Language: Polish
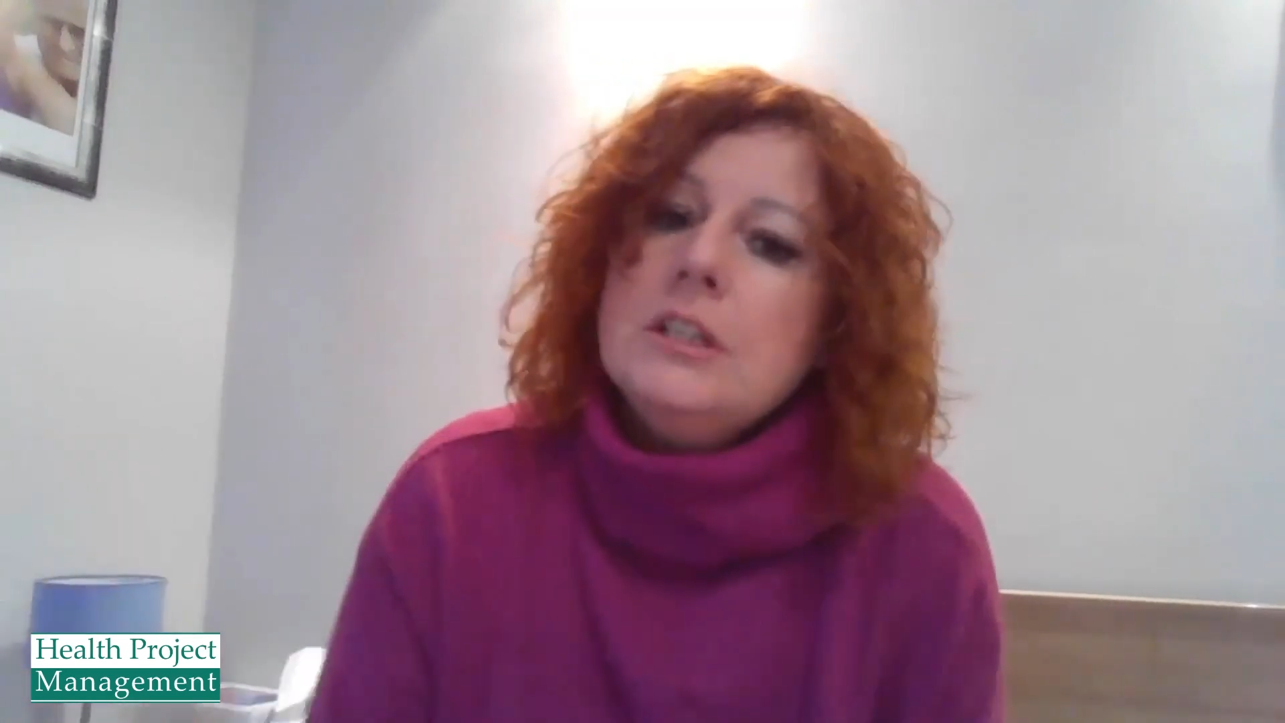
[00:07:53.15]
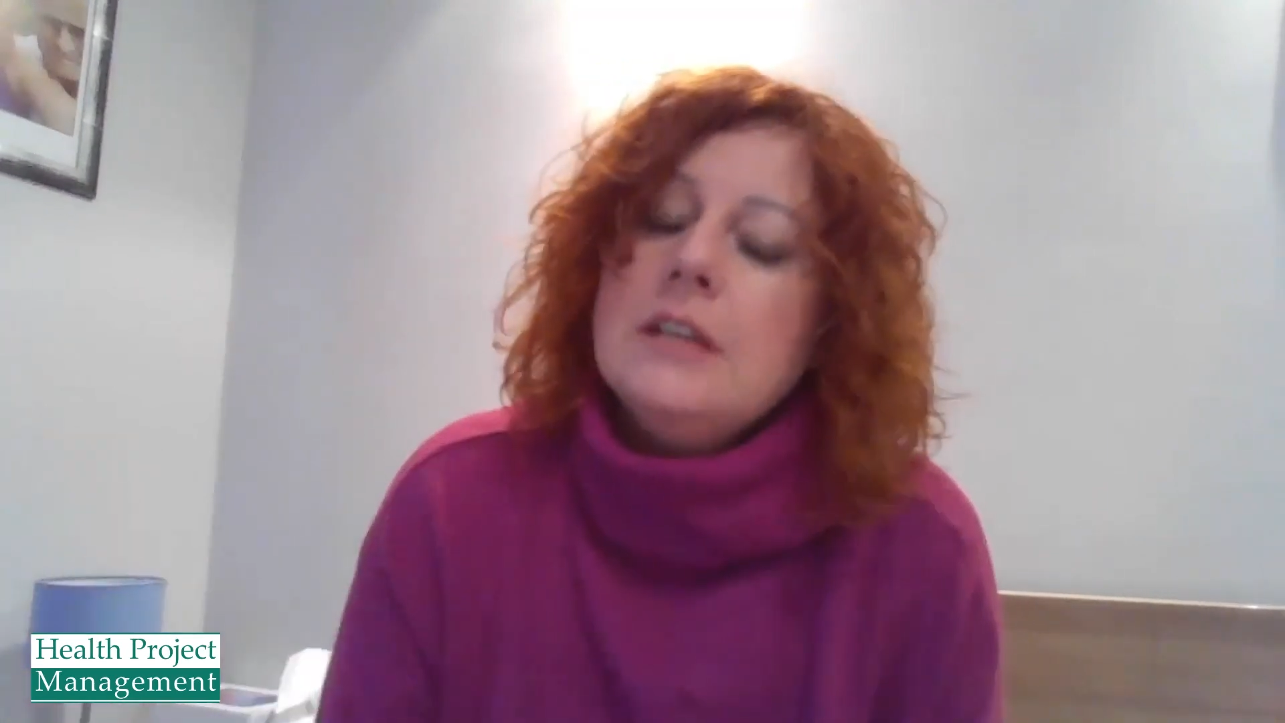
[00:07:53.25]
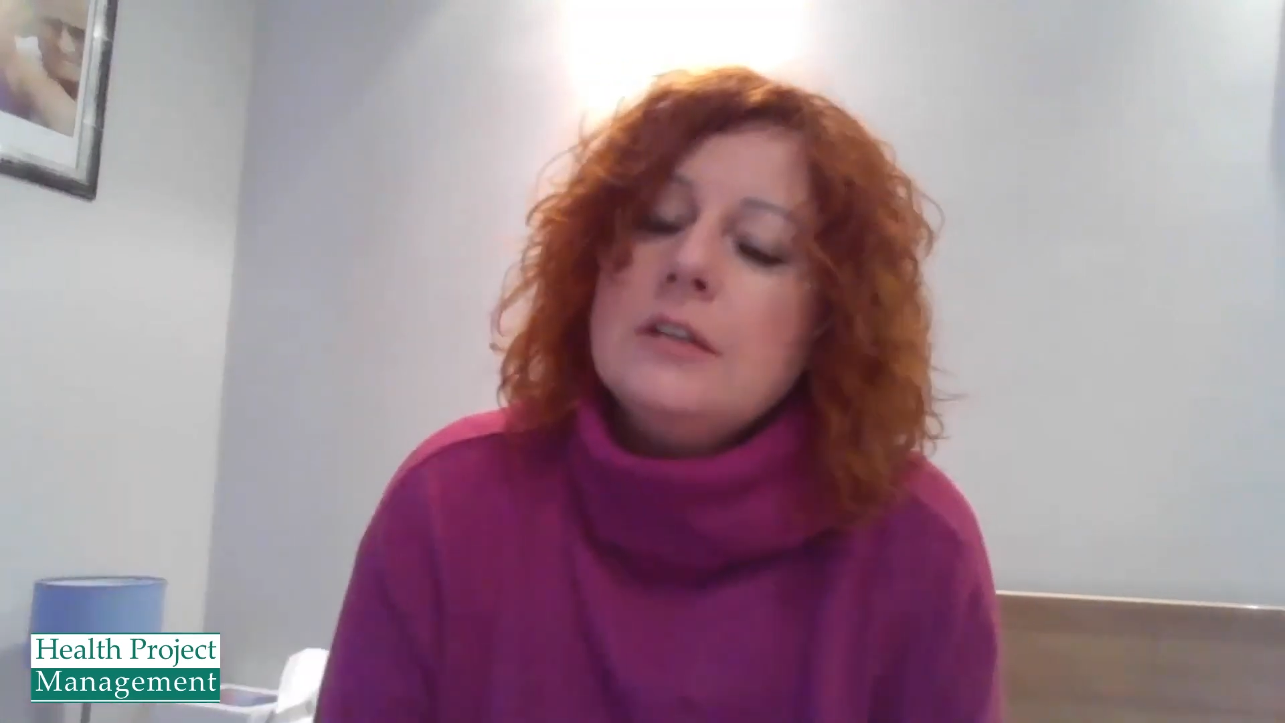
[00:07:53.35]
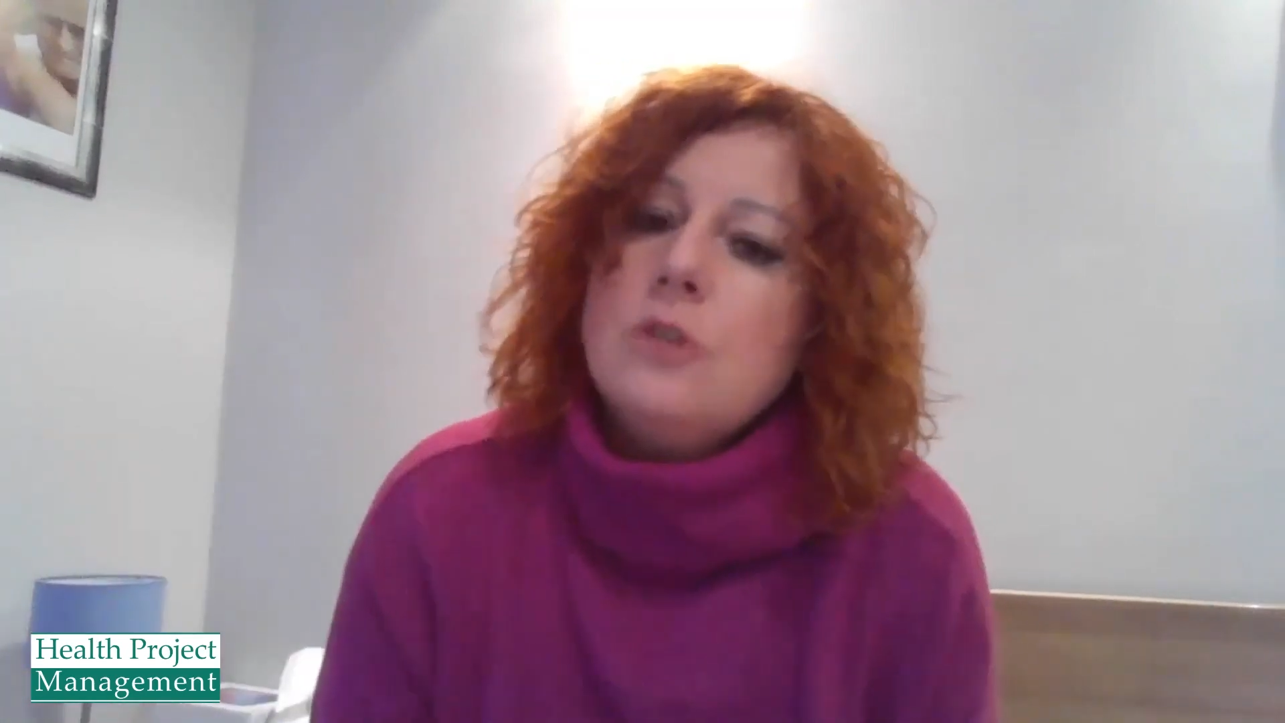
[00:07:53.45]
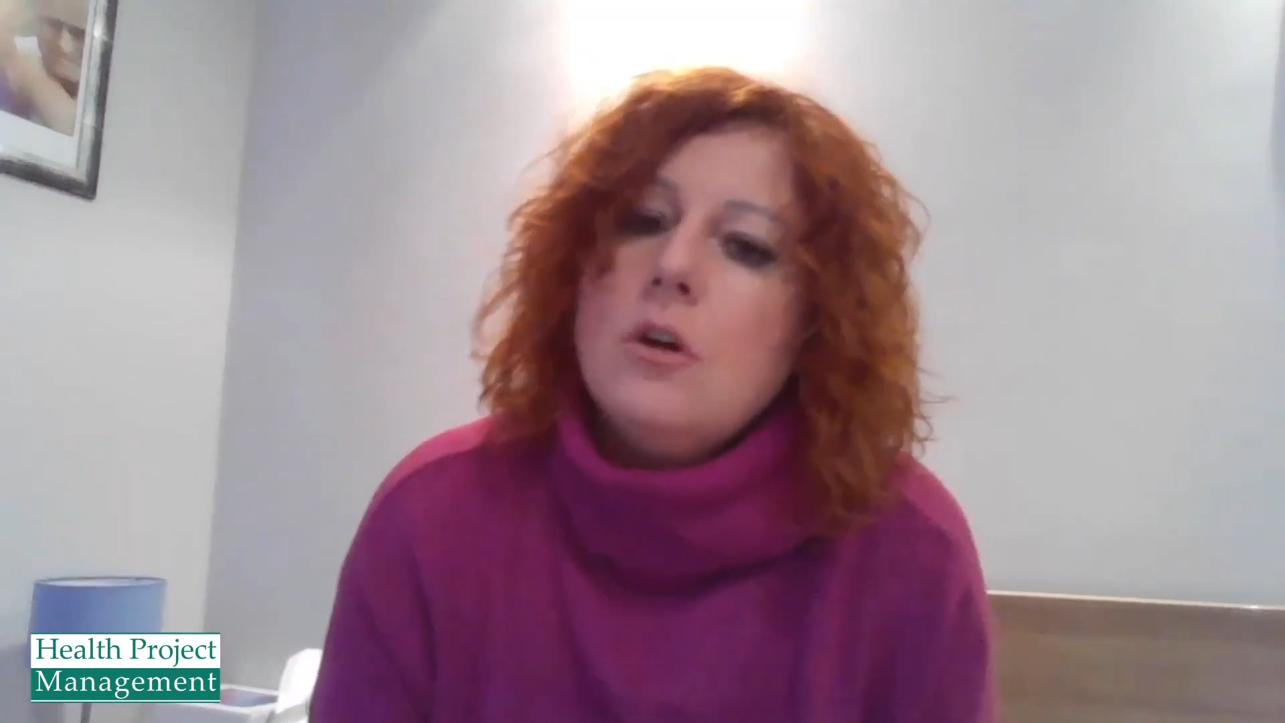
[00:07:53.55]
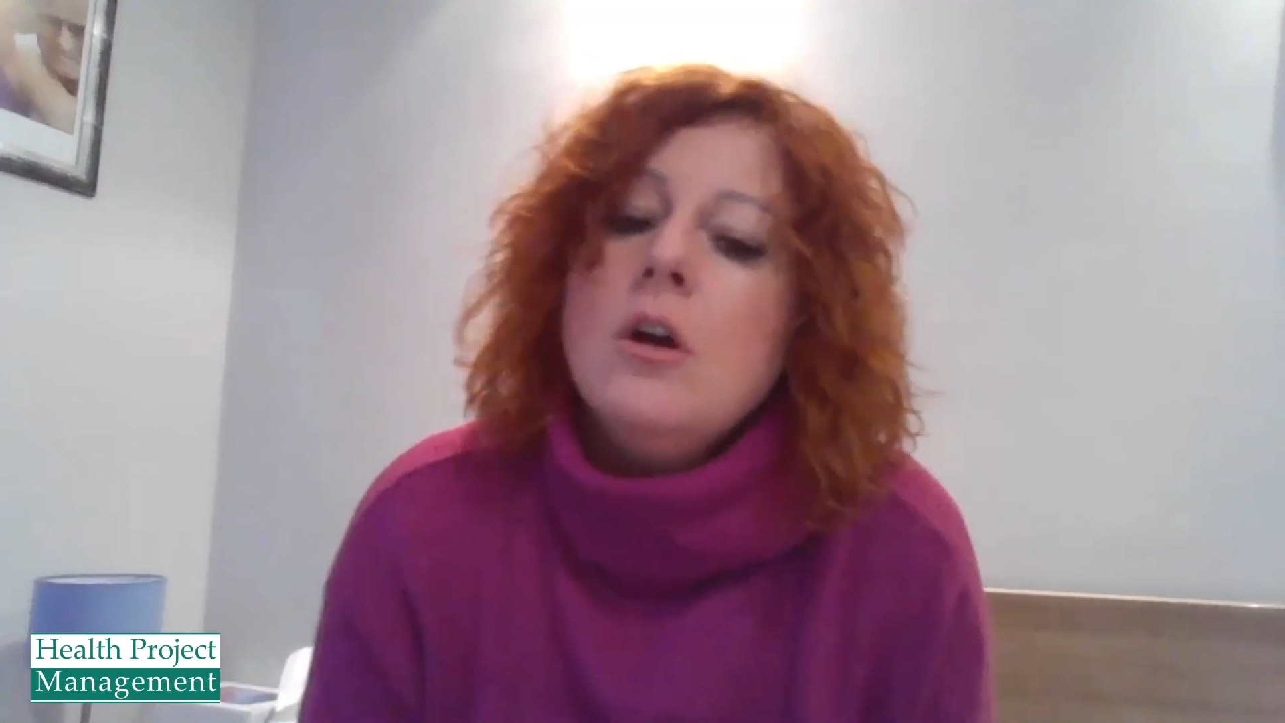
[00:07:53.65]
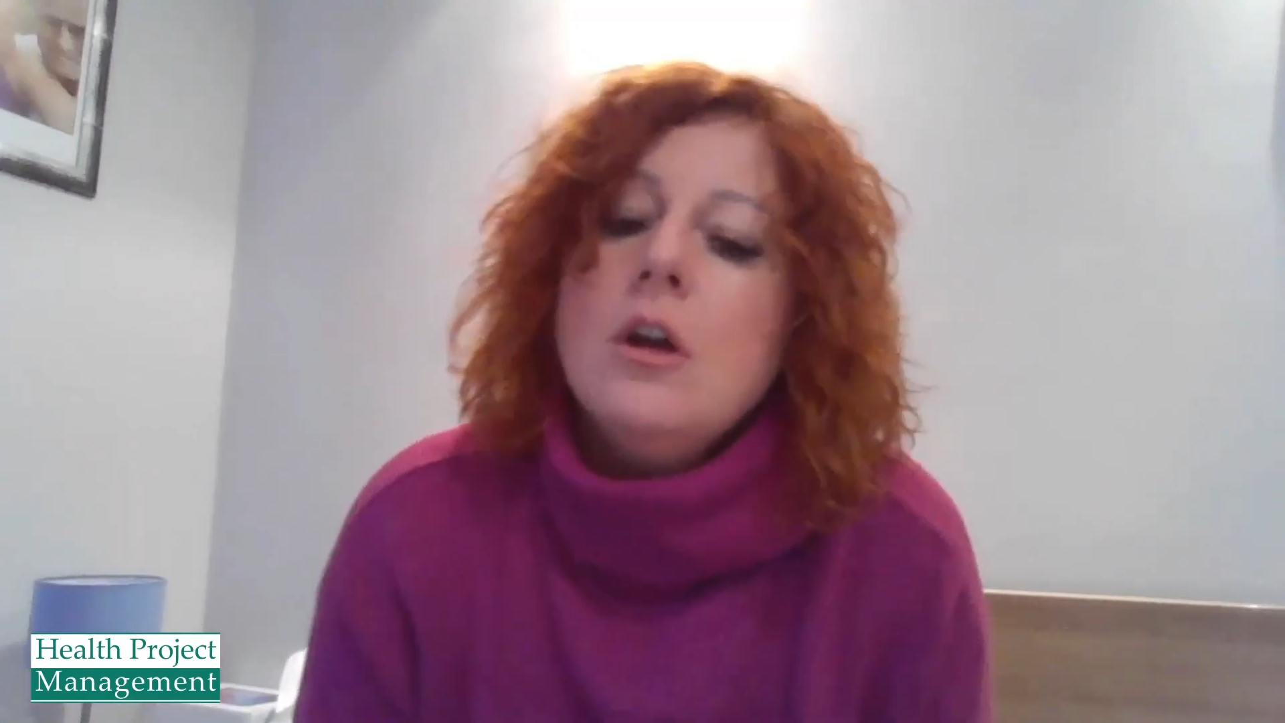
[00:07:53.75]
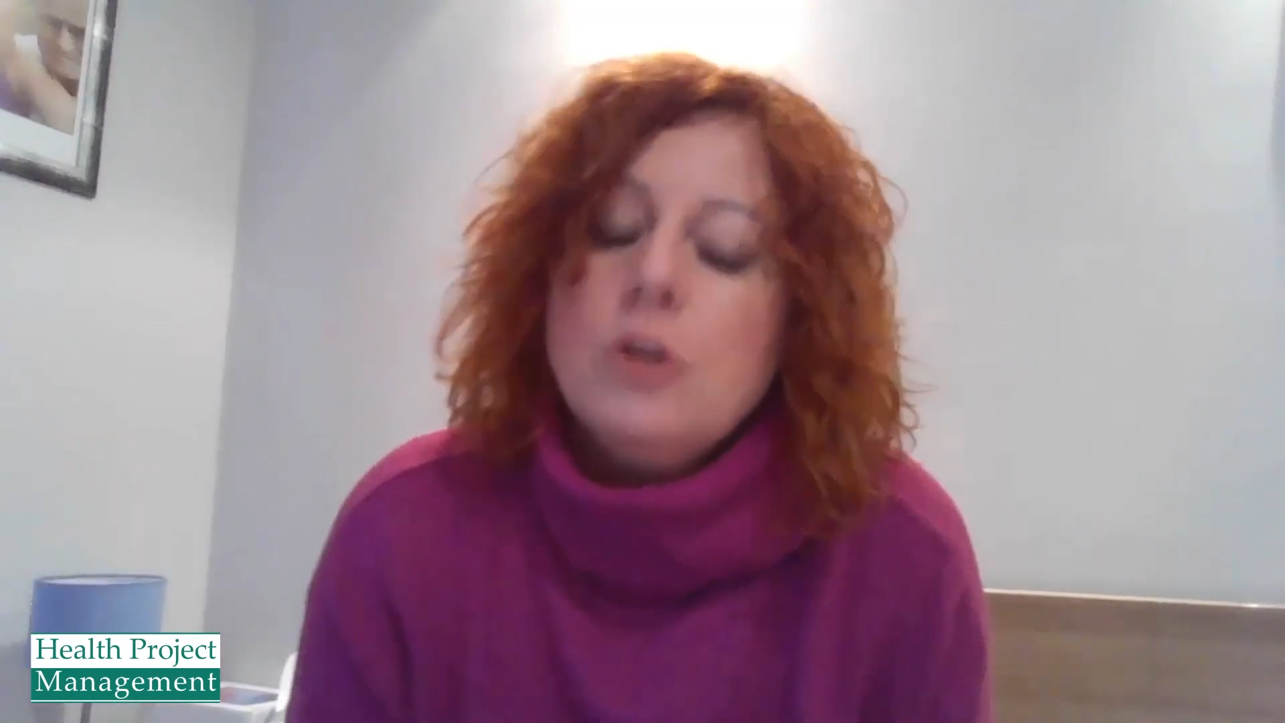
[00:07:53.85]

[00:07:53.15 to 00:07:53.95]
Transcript: jednak to